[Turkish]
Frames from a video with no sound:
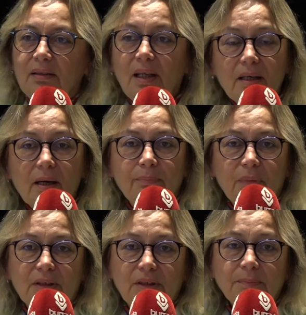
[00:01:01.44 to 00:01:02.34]
ne
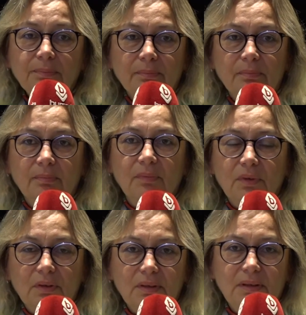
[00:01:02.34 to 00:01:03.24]
yapmalıyım
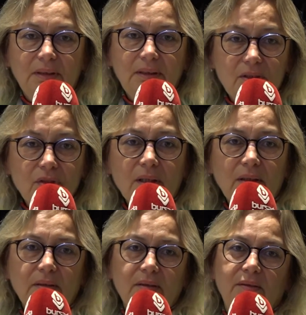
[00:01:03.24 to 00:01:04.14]

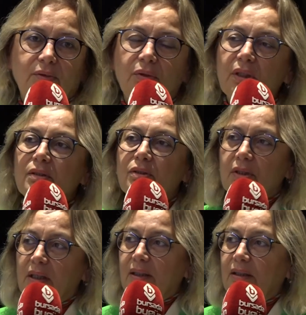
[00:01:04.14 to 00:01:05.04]
diyecek
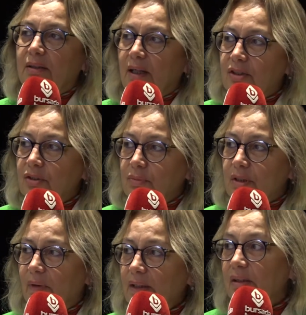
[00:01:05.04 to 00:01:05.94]
yöneticilere
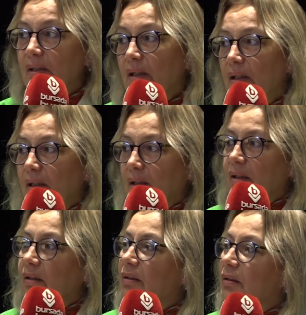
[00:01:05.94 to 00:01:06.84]
ihtiyacımız var.
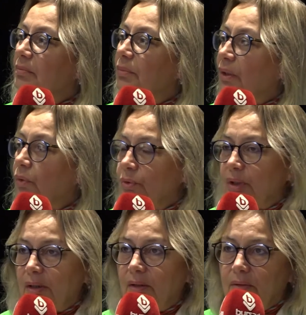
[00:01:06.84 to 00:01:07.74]
Ben
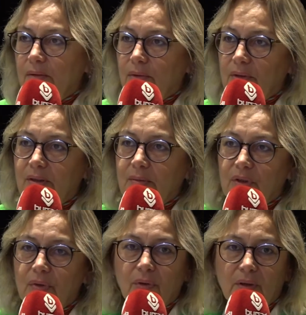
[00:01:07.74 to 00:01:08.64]
oda
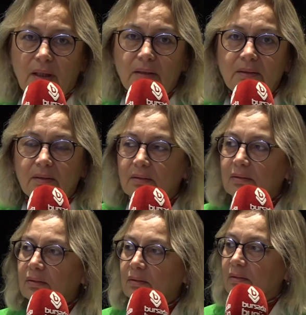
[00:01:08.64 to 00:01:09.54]
yönetiminde olan
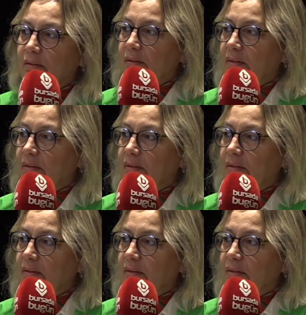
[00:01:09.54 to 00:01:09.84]
e,